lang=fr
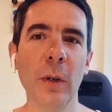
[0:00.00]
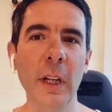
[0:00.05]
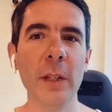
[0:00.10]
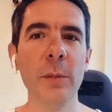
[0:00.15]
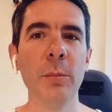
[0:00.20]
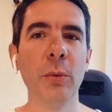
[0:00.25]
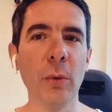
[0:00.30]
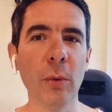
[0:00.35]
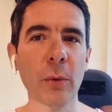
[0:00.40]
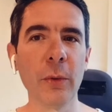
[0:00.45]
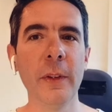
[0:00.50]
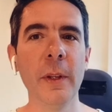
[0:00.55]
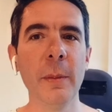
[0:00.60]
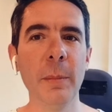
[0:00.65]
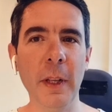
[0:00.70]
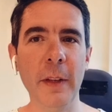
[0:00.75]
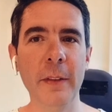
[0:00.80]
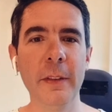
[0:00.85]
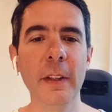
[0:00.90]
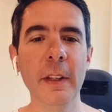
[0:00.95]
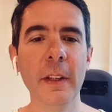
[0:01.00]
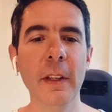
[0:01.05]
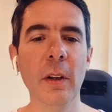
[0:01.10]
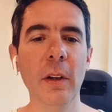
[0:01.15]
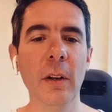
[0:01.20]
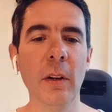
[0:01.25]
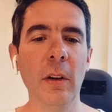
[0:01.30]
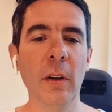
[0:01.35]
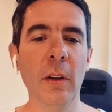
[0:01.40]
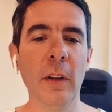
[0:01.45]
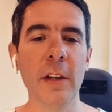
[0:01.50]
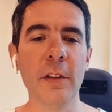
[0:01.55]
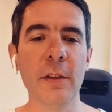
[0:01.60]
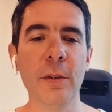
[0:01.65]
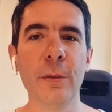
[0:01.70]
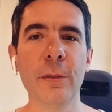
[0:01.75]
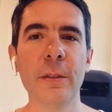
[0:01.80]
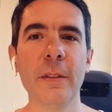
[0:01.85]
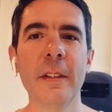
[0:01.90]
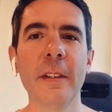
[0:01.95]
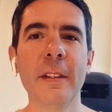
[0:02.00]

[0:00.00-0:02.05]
donc là ils pourront se déplacer en agence.